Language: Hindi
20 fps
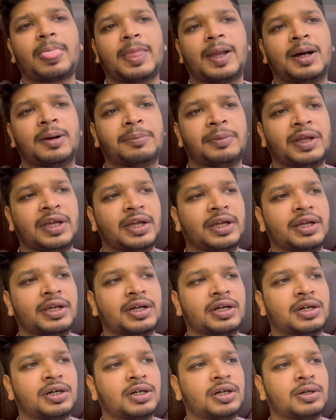हमने
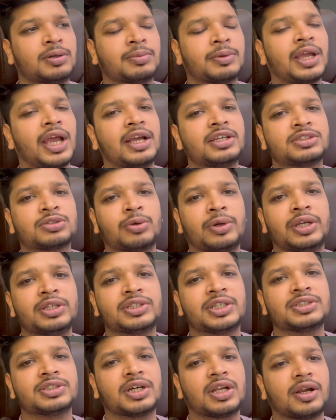कैश को ही
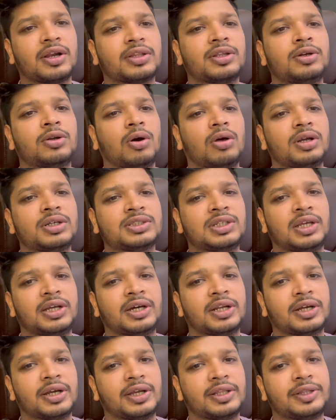चेंज कराना था डॉलर्स लेकर
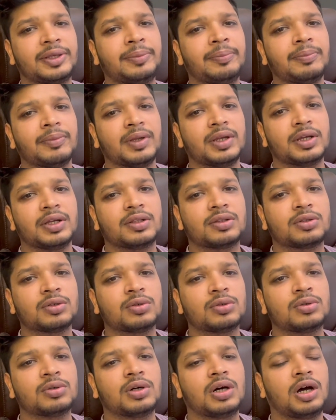गए थे तो
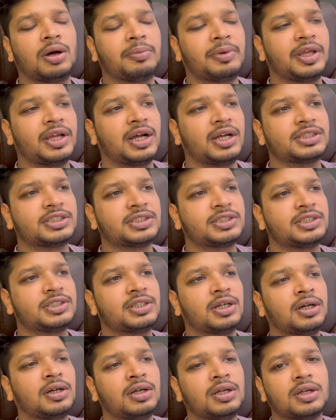हमने यहाँ से
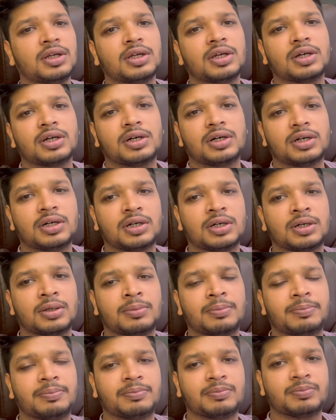सीधा
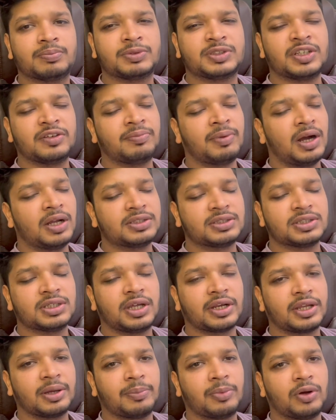सिर्फ पांच
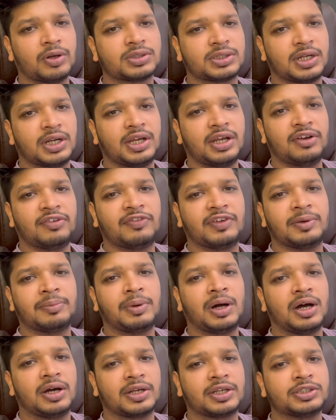हज़ार के अप्रॉक्स कराया फिर
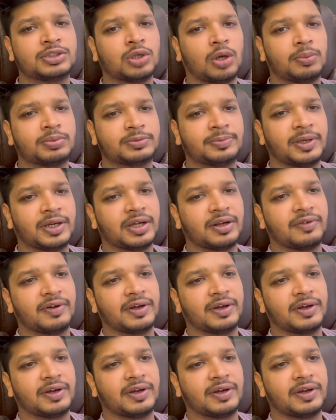बाहर की शॉप्स पे करवाया